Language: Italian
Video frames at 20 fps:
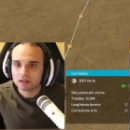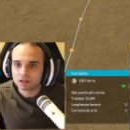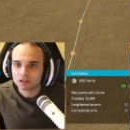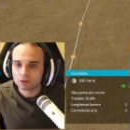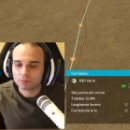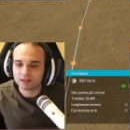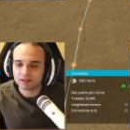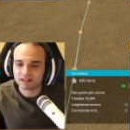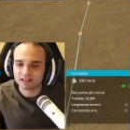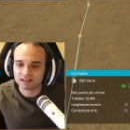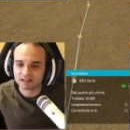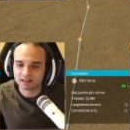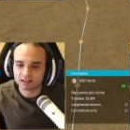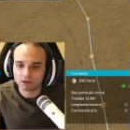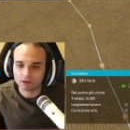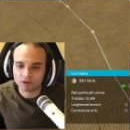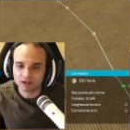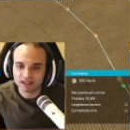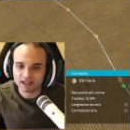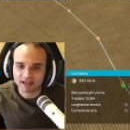Quindi in
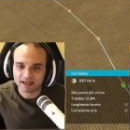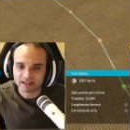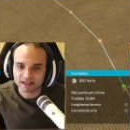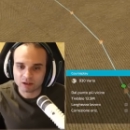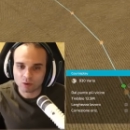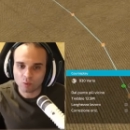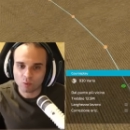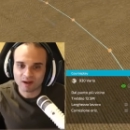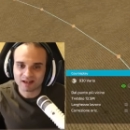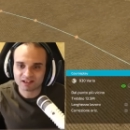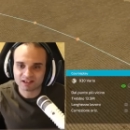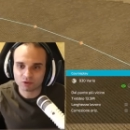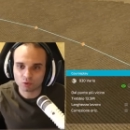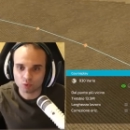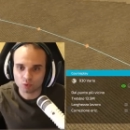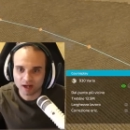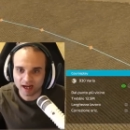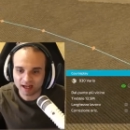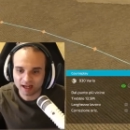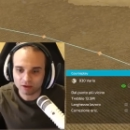teoria in quasi
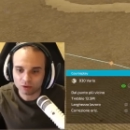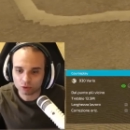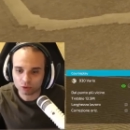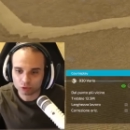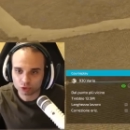un anno